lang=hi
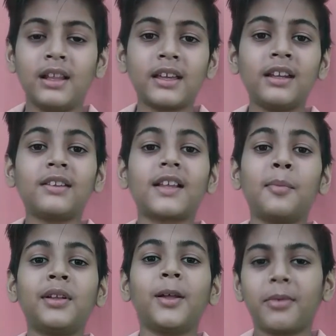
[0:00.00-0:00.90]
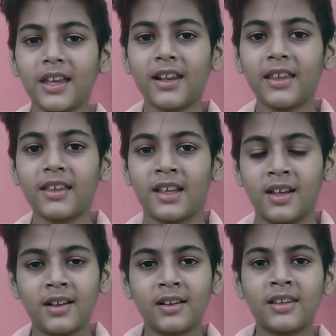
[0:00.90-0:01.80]
लेकिन इसका मतलब ये नहीं है
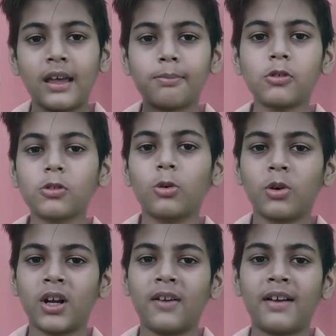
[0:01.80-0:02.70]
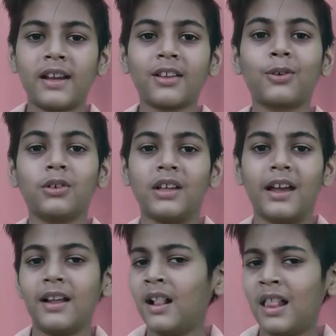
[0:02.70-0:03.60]
कि आपको कोरोना वायरस हो जाए
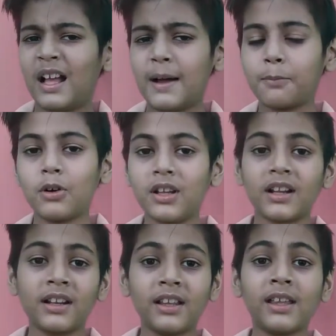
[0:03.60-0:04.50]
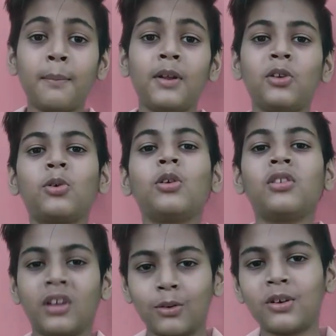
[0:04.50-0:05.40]
आपको डरने की बिल्कुल
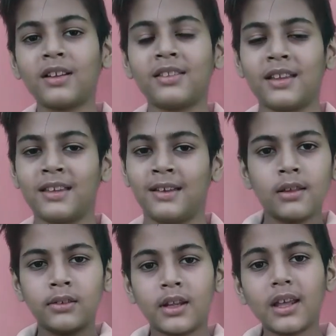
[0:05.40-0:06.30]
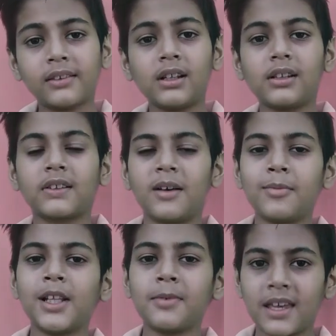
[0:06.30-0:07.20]
जरूरत नहीं है दरअसल इसका
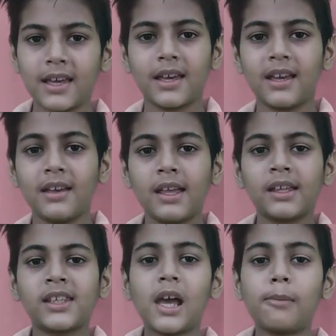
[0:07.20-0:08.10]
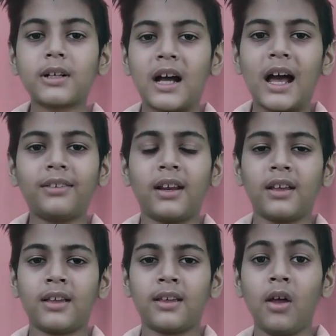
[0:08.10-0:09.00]
मतलब ये है कि आप खास
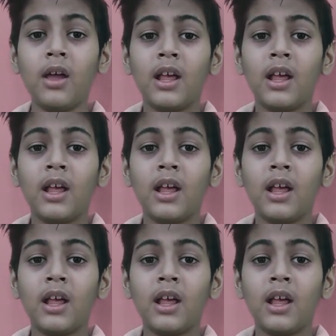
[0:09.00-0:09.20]
रहे हैं